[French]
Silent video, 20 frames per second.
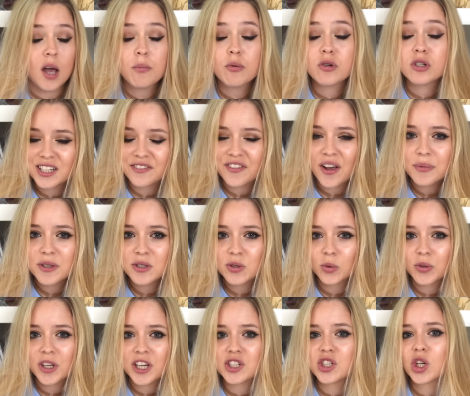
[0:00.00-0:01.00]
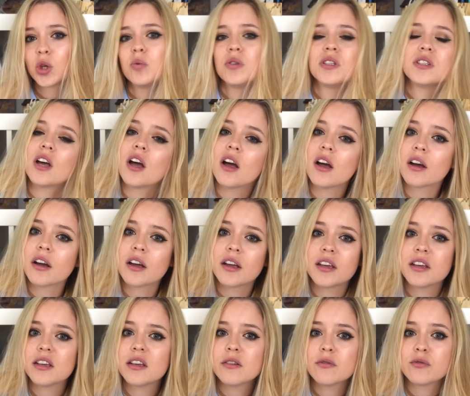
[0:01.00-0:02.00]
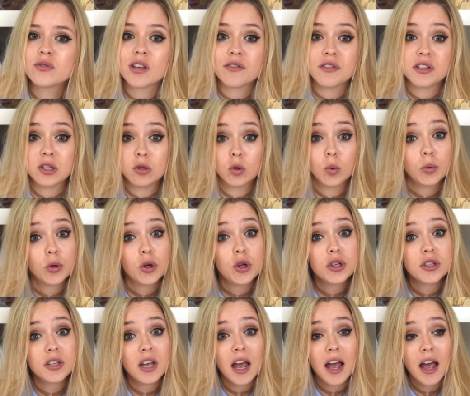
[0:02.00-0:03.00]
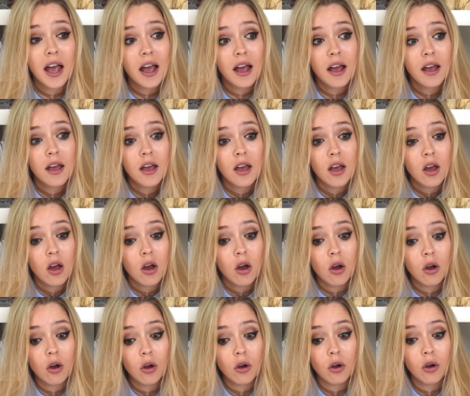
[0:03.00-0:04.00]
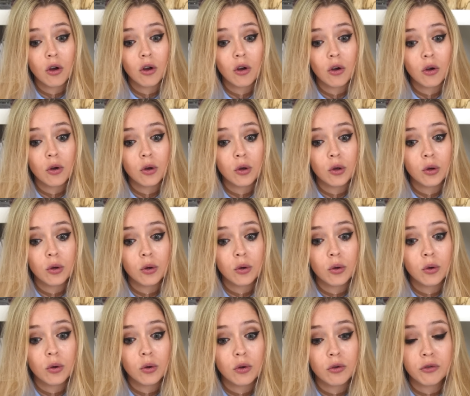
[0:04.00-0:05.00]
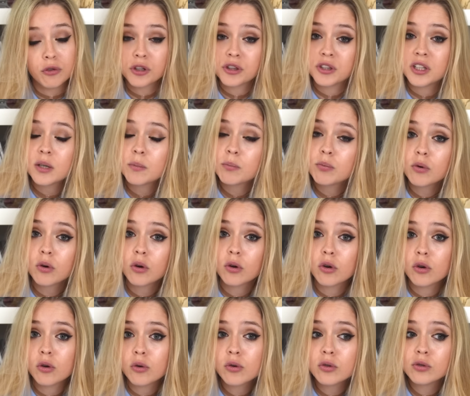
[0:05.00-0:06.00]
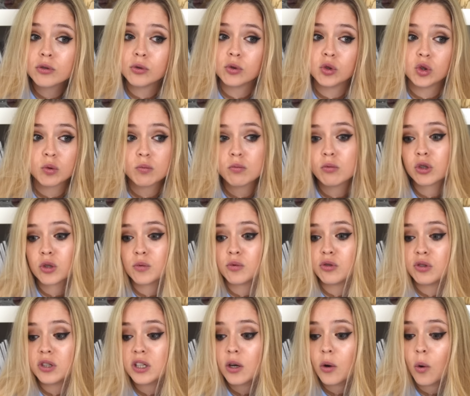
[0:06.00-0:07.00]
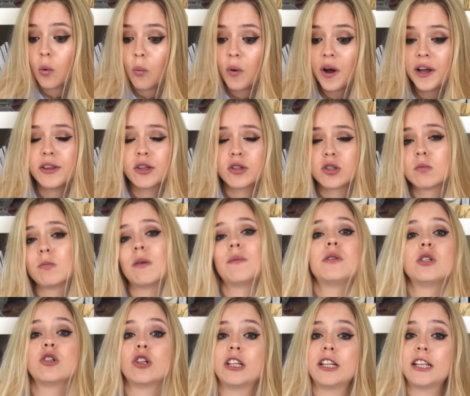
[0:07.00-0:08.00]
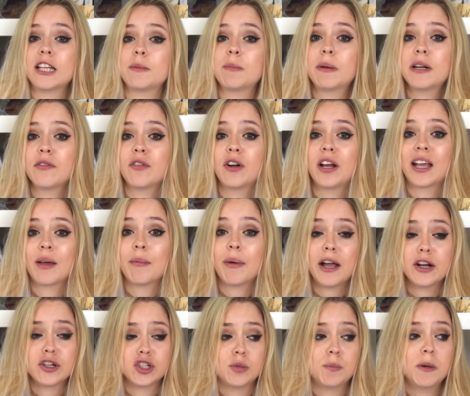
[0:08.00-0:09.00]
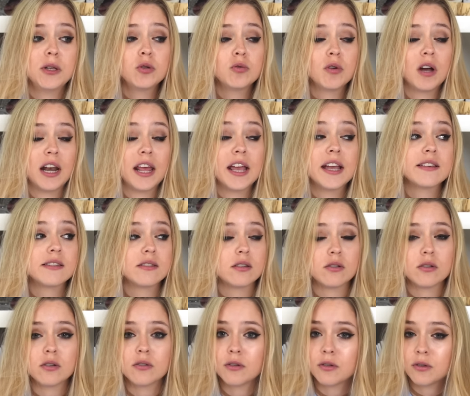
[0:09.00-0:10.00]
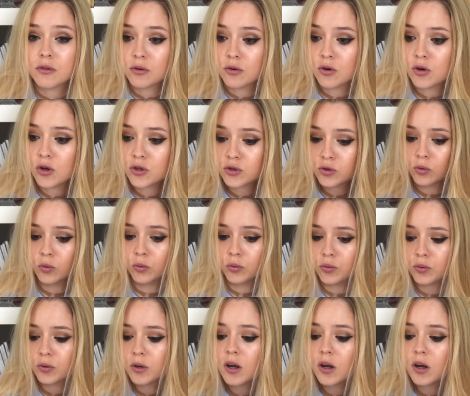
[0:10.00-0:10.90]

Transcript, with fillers: Puis j'ai fait un petit sondage sur Twitter et vous avez été nombreuses à euh, voter pour le haut YouTube. Donc je me suis dit, why not Même si je déteste aller voir la caméra, je suis pas du tout à l'aise, lançons-nous.